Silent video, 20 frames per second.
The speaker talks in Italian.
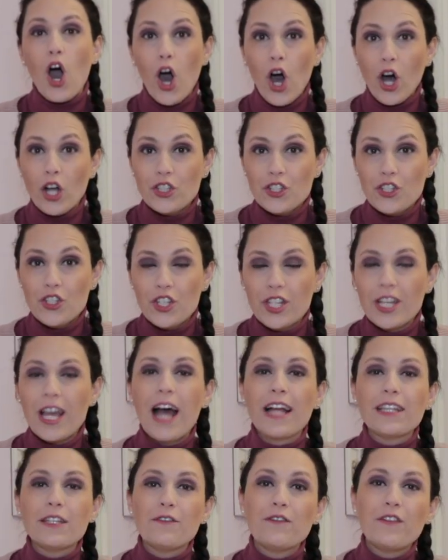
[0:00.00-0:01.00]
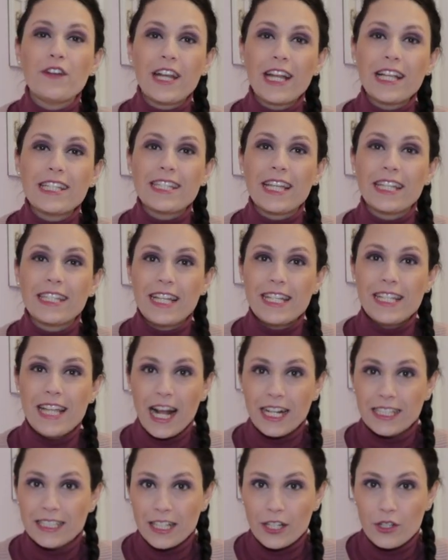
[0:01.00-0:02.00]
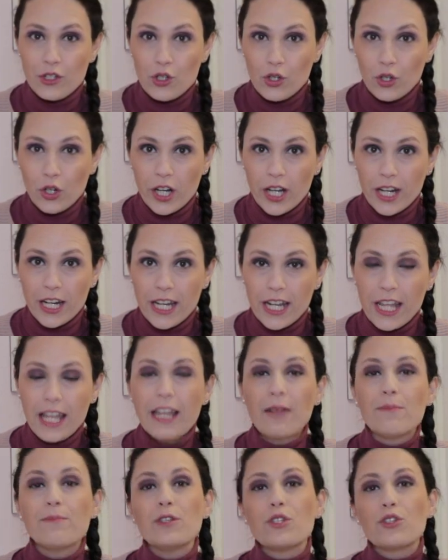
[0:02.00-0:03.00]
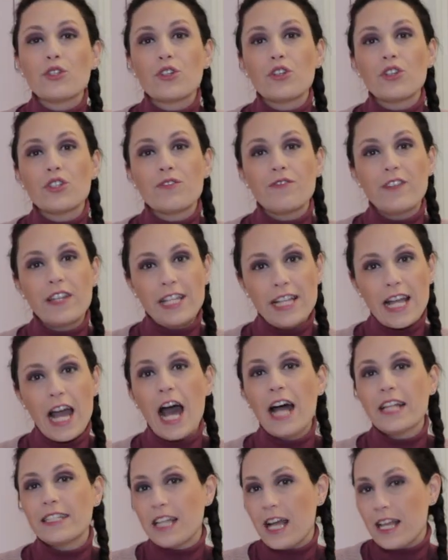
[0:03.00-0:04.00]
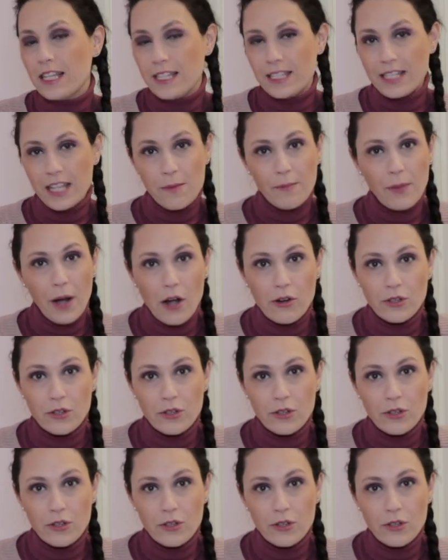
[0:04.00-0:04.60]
oggi a differenza degli altri giorni mi sono svegliata sempre